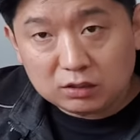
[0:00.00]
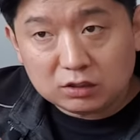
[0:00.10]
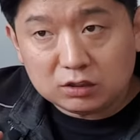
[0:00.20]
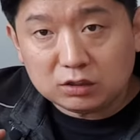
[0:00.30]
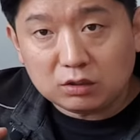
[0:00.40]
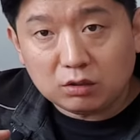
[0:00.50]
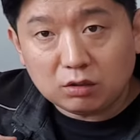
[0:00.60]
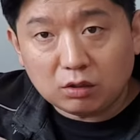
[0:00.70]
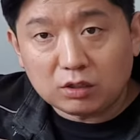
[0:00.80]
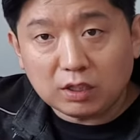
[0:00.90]
그
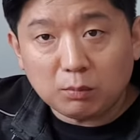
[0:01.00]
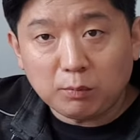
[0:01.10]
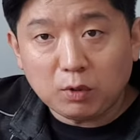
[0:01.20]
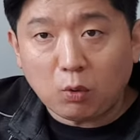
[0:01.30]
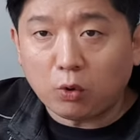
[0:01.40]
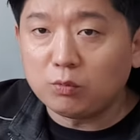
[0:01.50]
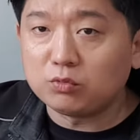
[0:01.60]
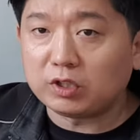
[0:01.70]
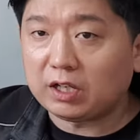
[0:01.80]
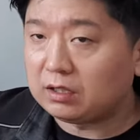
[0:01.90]
어떻게 보면
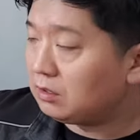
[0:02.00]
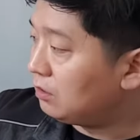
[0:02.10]
고인물이야.